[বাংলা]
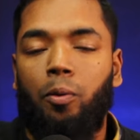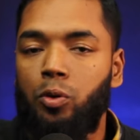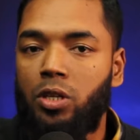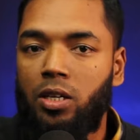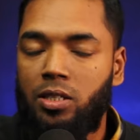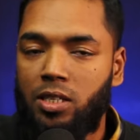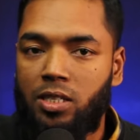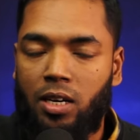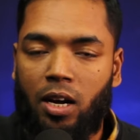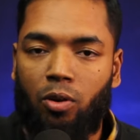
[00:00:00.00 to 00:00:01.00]
খোঁজার
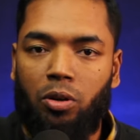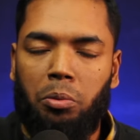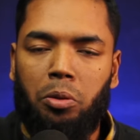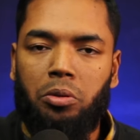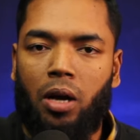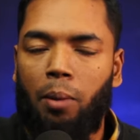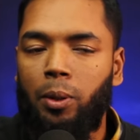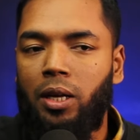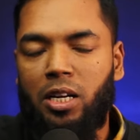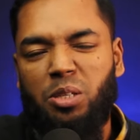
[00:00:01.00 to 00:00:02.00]
চেষ্টা না করে বরং
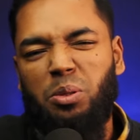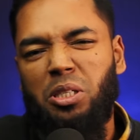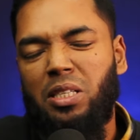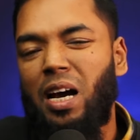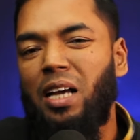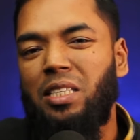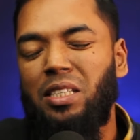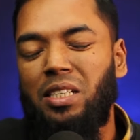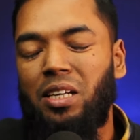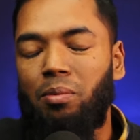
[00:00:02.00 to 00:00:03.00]
আমাদের আশেপাশে যা
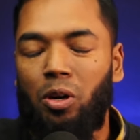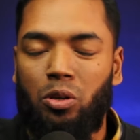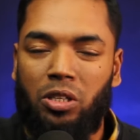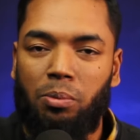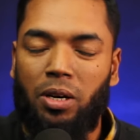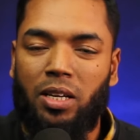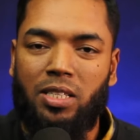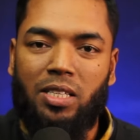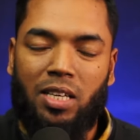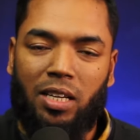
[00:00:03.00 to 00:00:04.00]
আছে যেটা ভালো ডিমান্ড
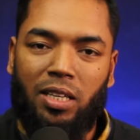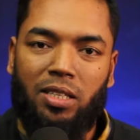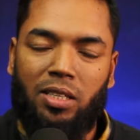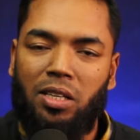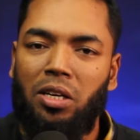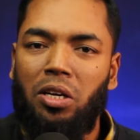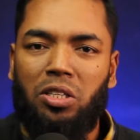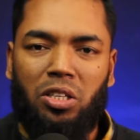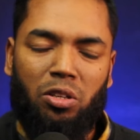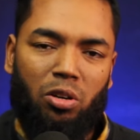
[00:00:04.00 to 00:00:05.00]
আছে চাহিদা আছে
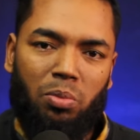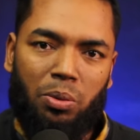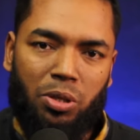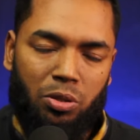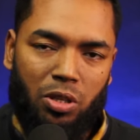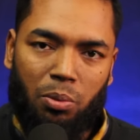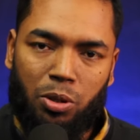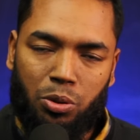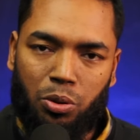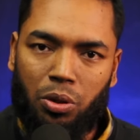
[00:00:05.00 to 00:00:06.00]
সে ধরনের ব্যবসা যদি
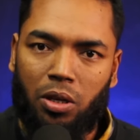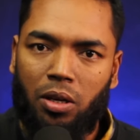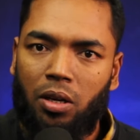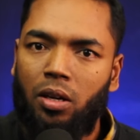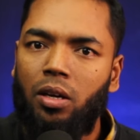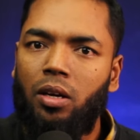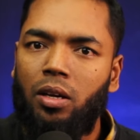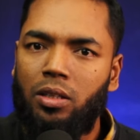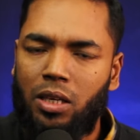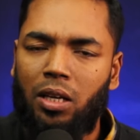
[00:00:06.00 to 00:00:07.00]
আমরা শুরু করি
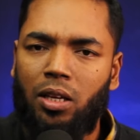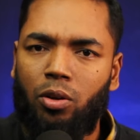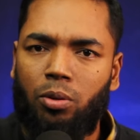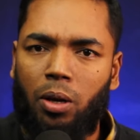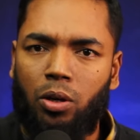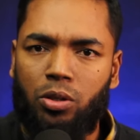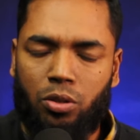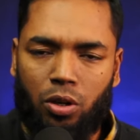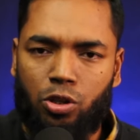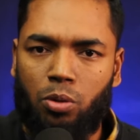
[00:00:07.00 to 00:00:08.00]
সেখান থেকেও তো ভালো
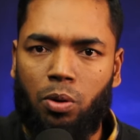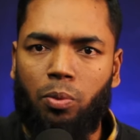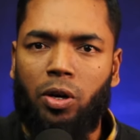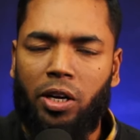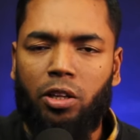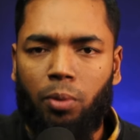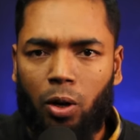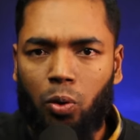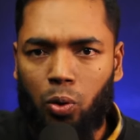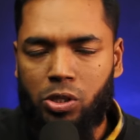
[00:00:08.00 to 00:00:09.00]
কিছু করা সম্ভব অনেকেই তো
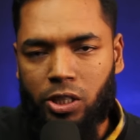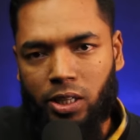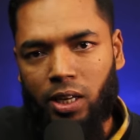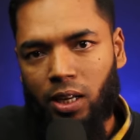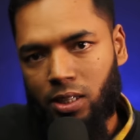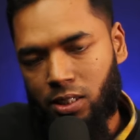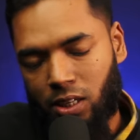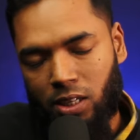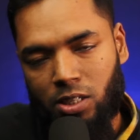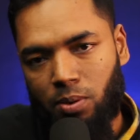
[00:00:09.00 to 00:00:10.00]
ভালো করছে তাই না
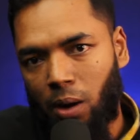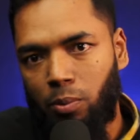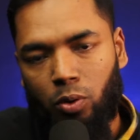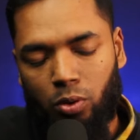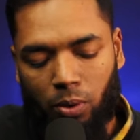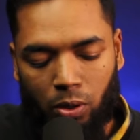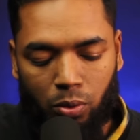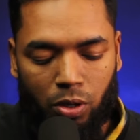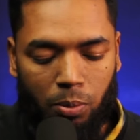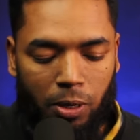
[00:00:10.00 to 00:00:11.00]
সেই হিসেবে আমরাও তো ভালো
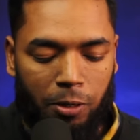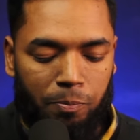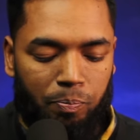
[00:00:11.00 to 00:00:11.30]
করতে পারি